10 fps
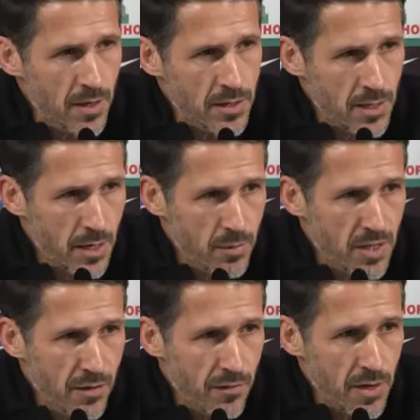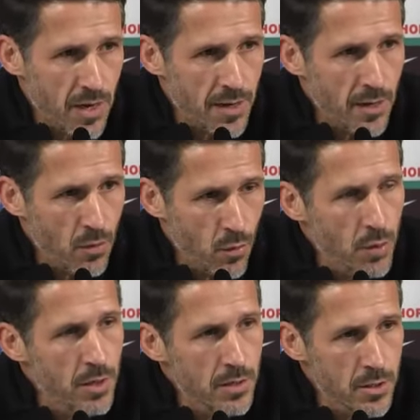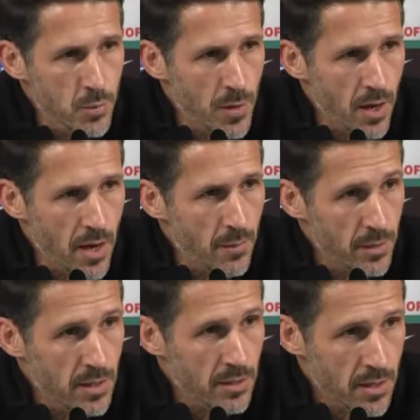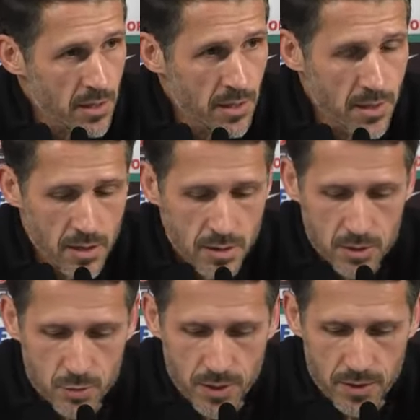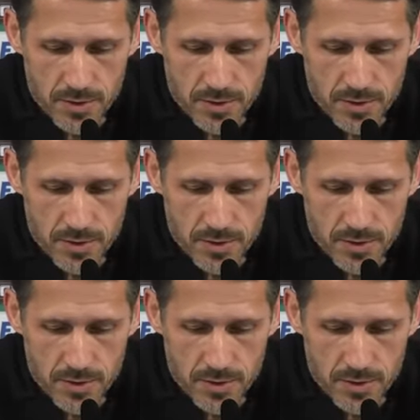extrem tiefen Kader ohne diese Spieler haben, die in der dritten Liga spielen.